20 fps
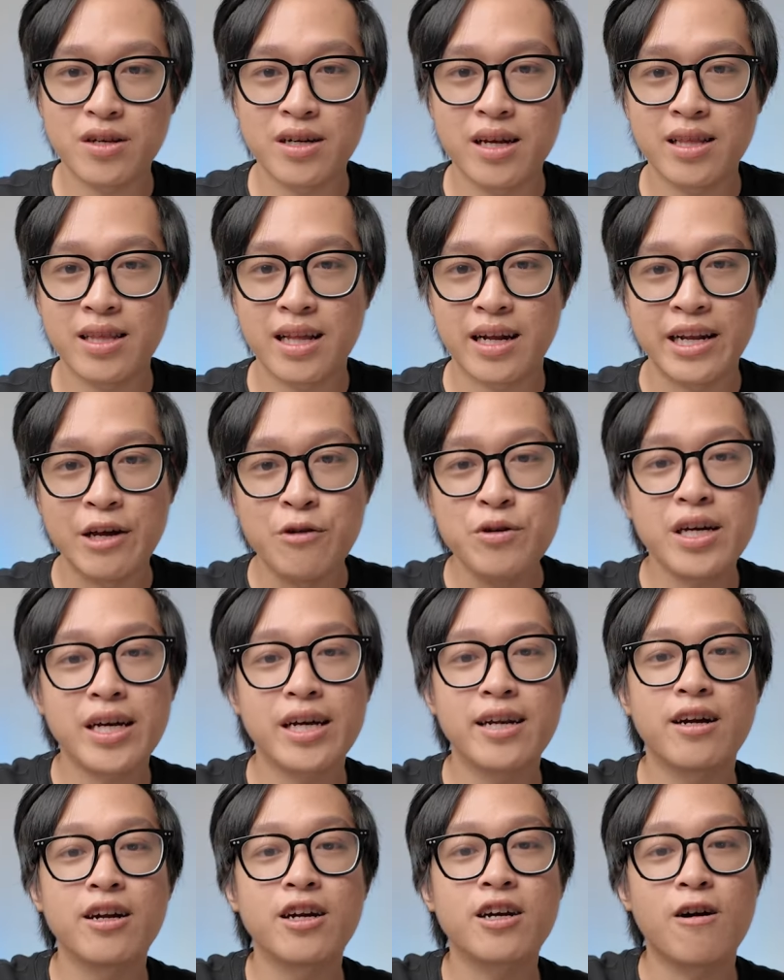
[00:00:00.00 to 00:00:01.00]
Cho nên là nếu như
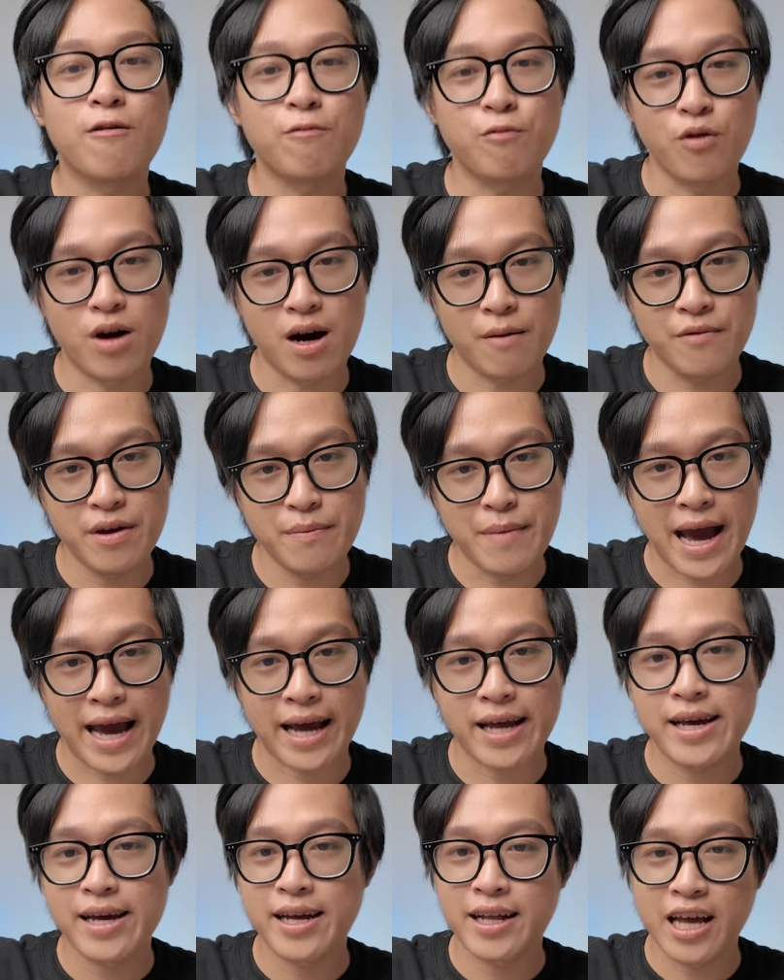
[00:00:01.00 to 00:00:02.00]
cái đó nó không phù hợp với
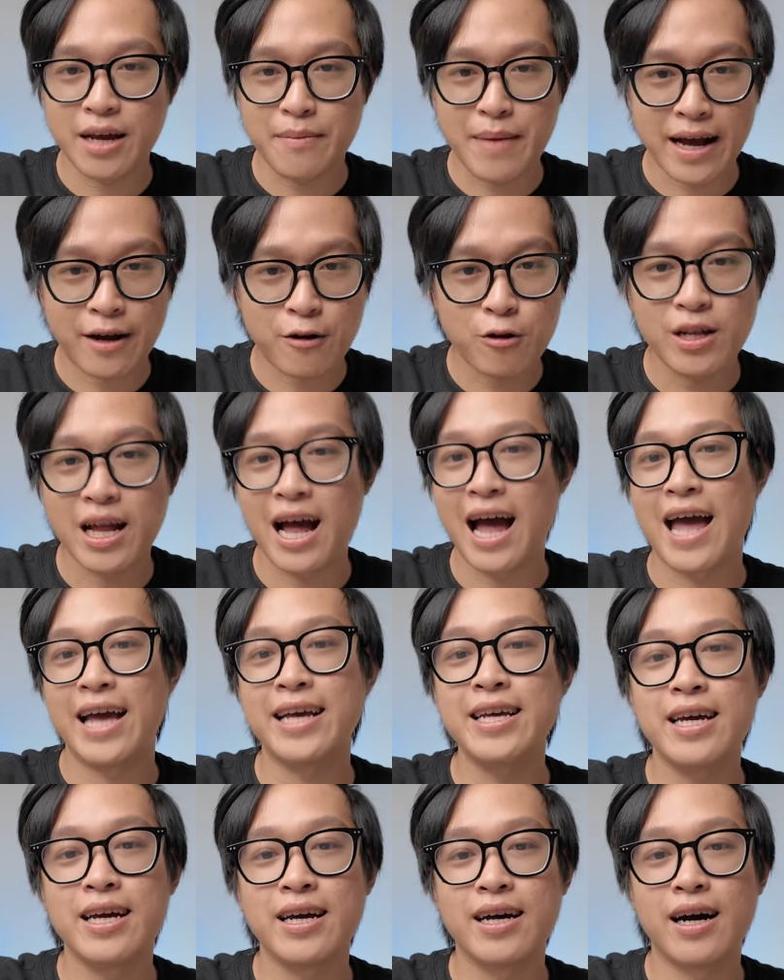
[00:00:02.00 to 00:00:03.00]
bạn thì bạn có
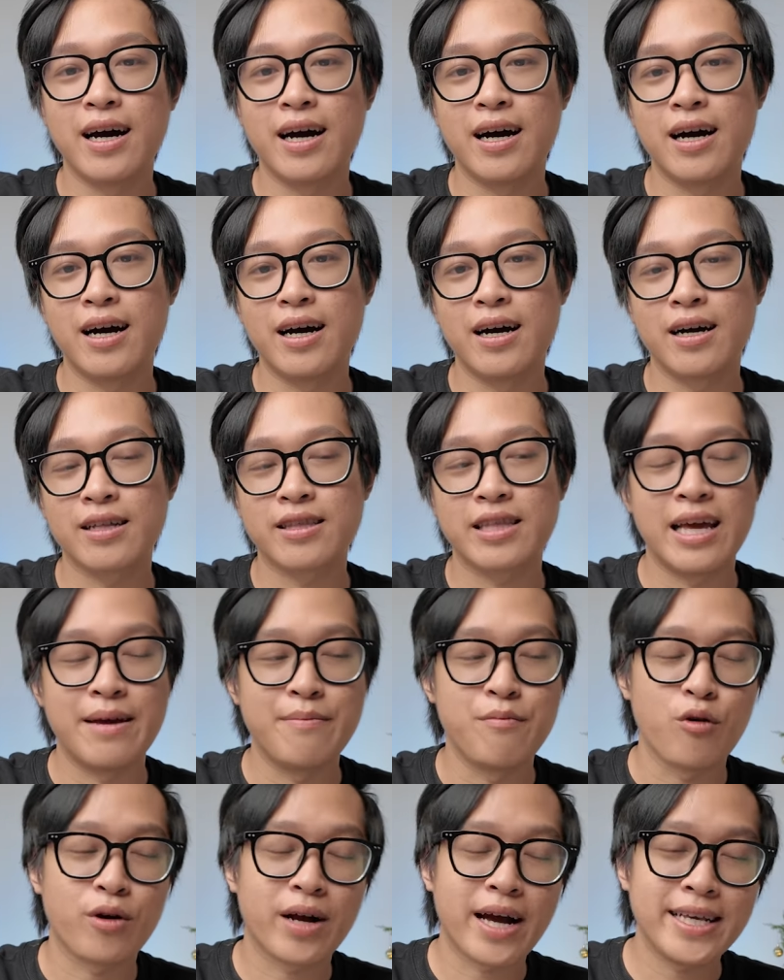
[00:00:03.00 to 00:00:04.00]
thể
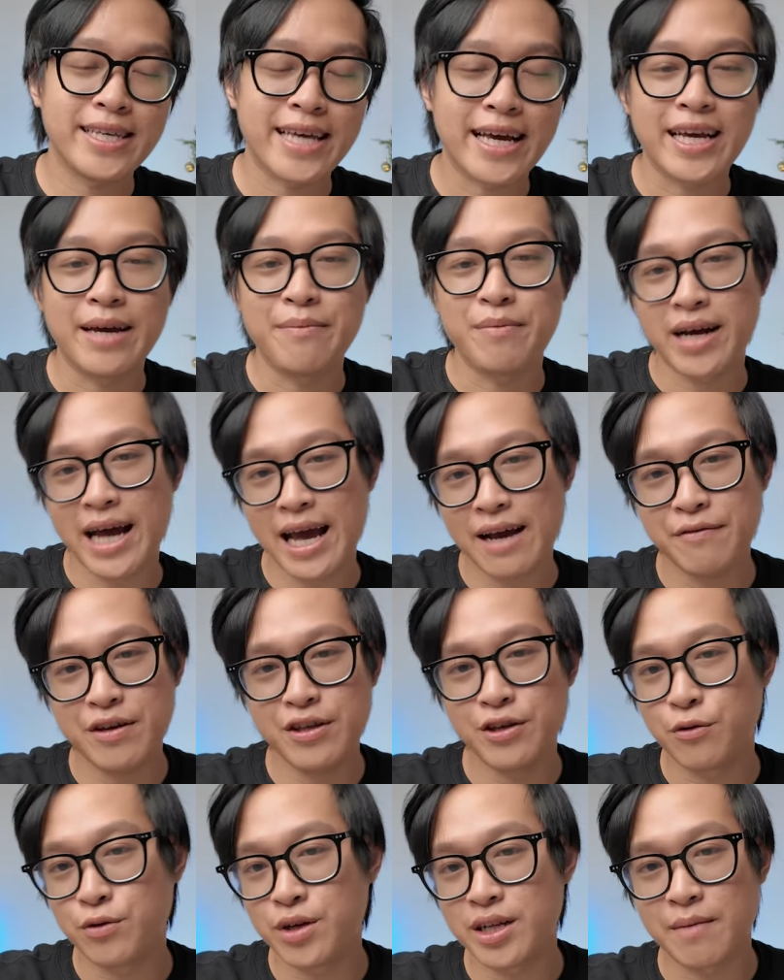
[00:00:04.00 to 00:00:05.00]
tìm một cái trải nghiệm khác. Ví
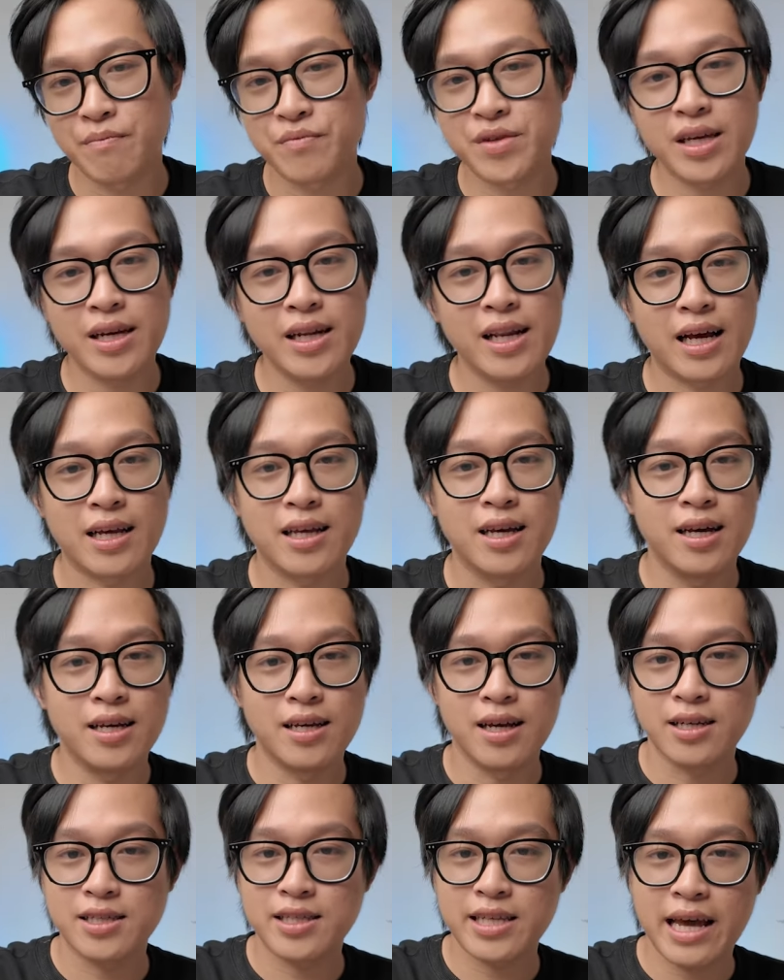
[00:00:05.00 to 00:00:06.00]
dụ như thậm chí là
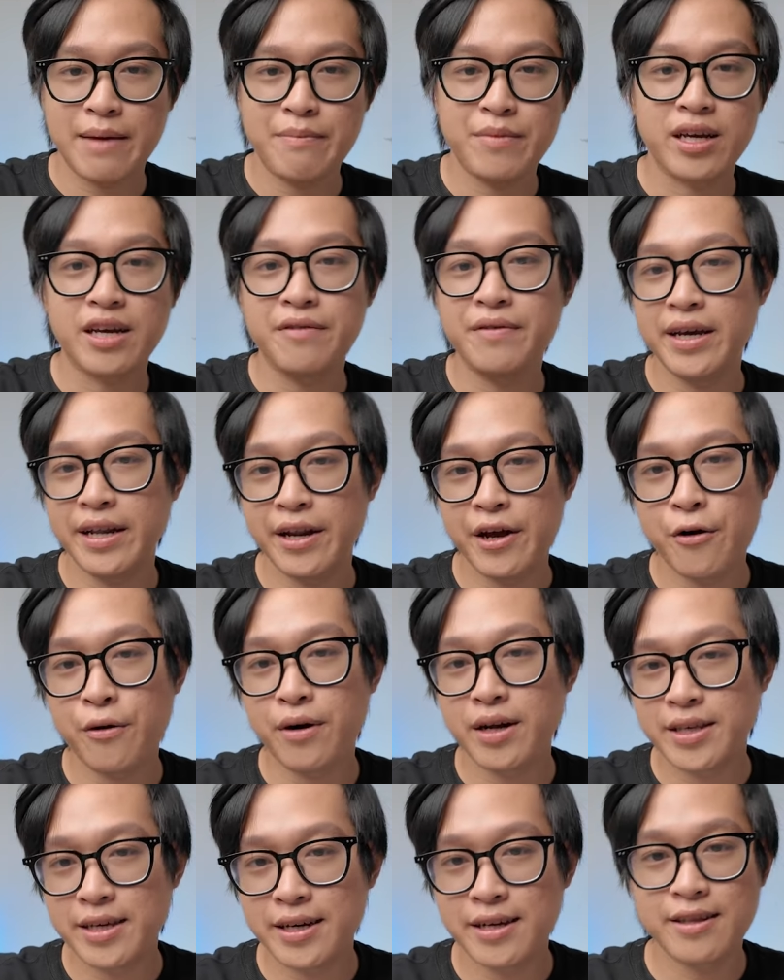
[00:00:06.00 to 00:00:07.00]
xem những cái video
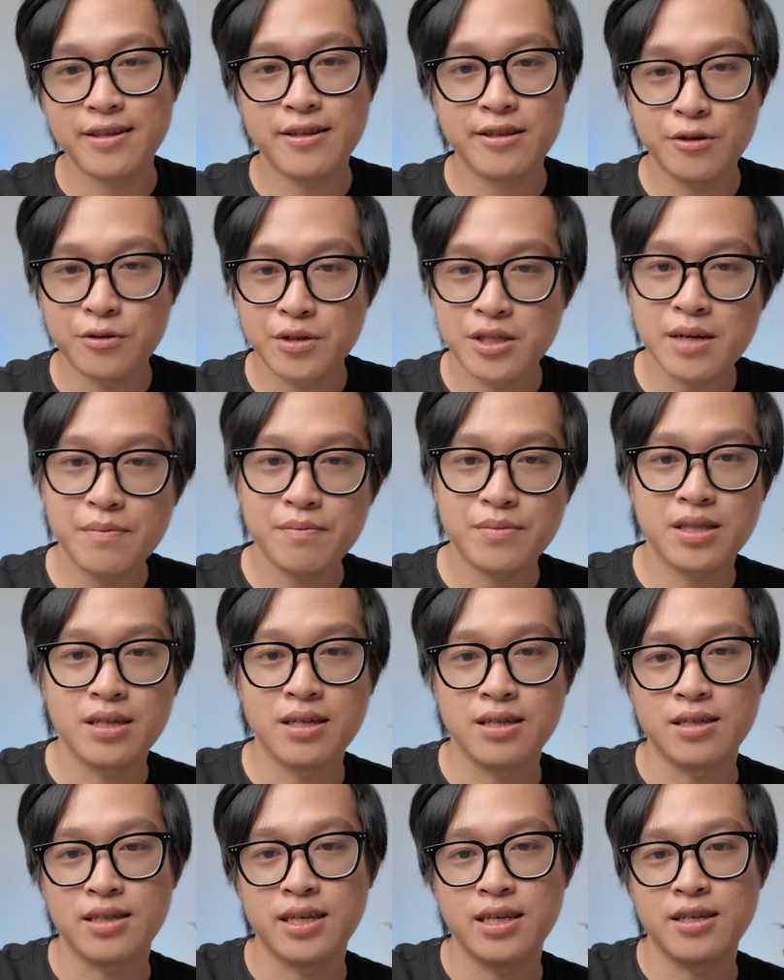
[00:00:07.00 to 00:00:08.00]
ở trên YouTube
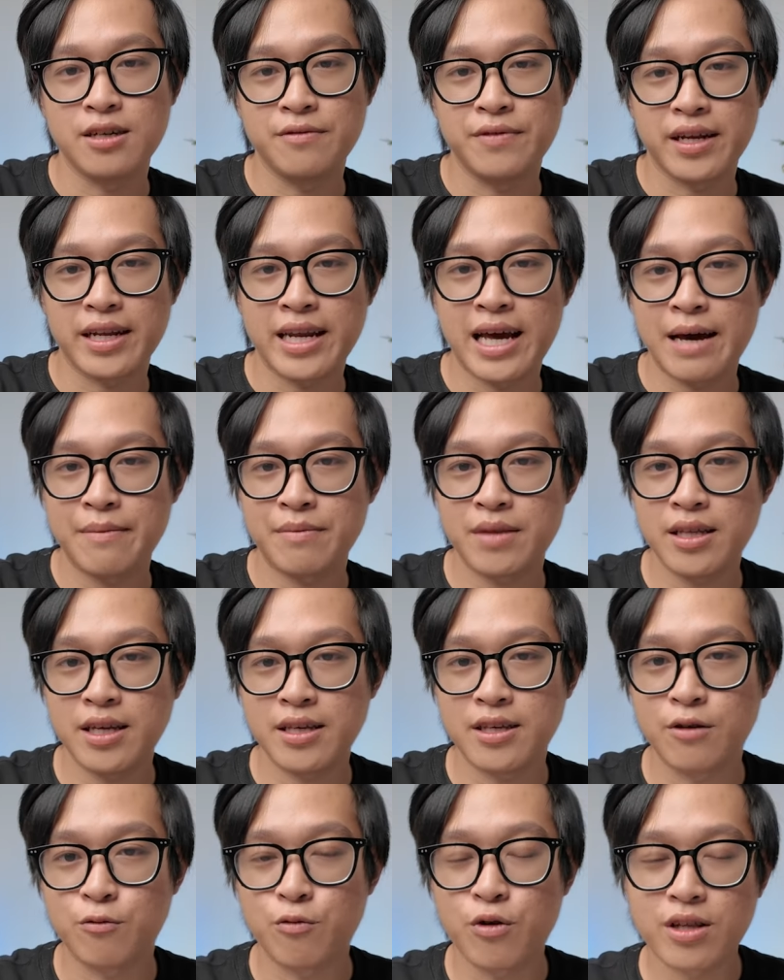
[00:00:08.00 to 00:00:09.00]
từ thị trường Việt Nam tới
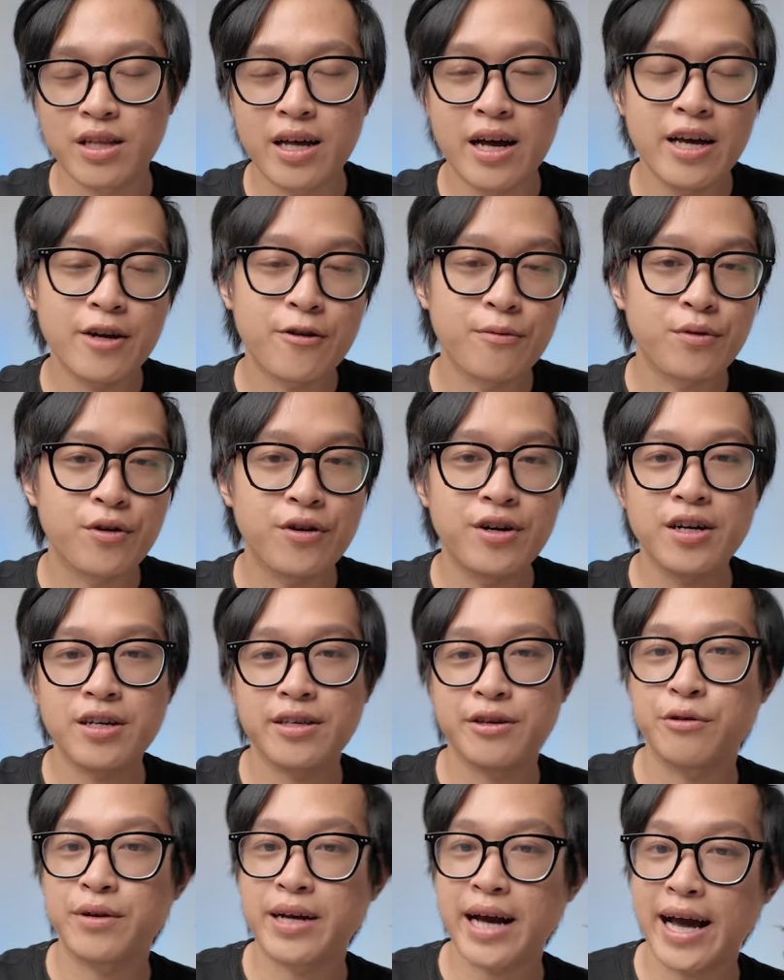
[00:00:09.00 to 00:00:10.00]
thị trường quốc tế, cũng có rất
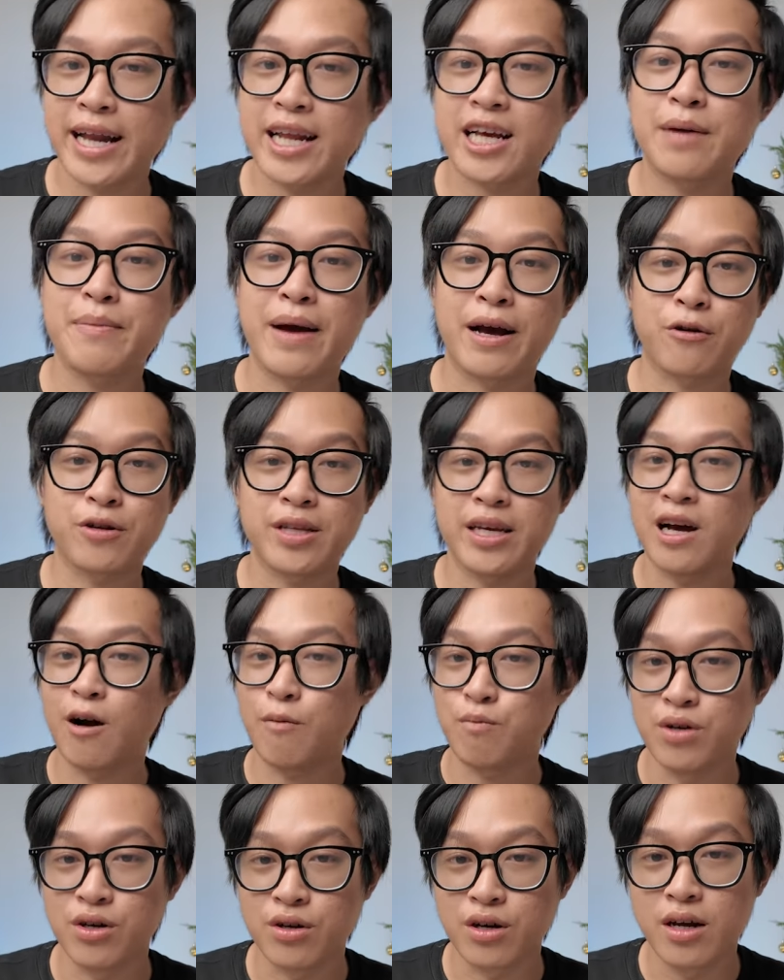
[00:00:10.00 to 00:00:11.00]
nhiều cái để các bạn có thể
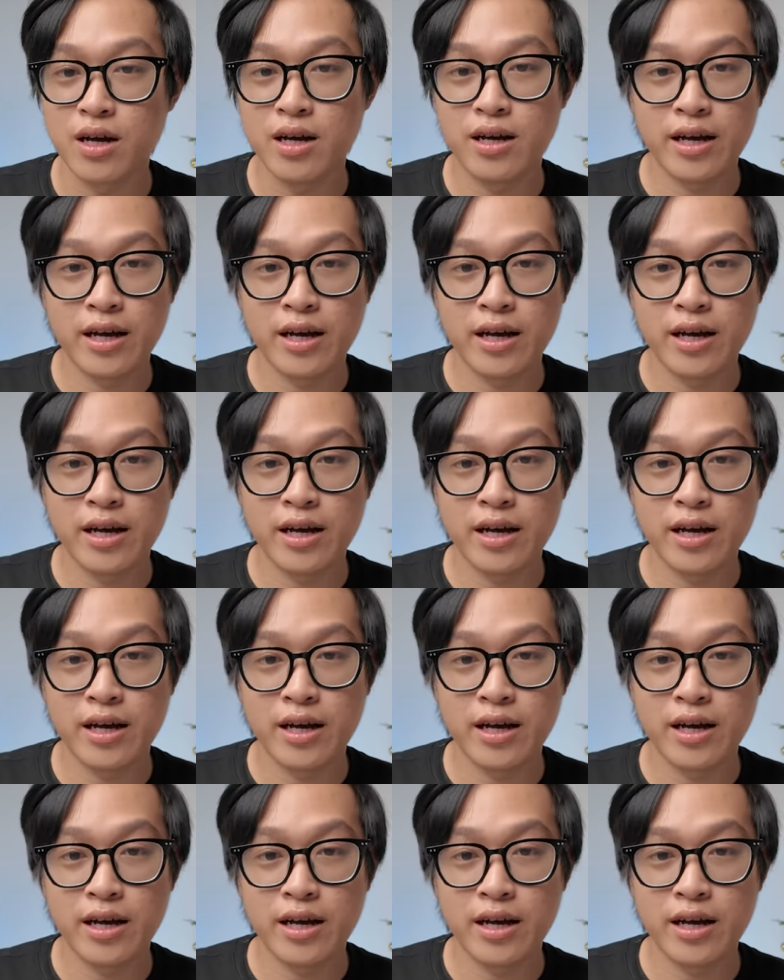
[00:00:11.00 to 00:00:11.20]
học được.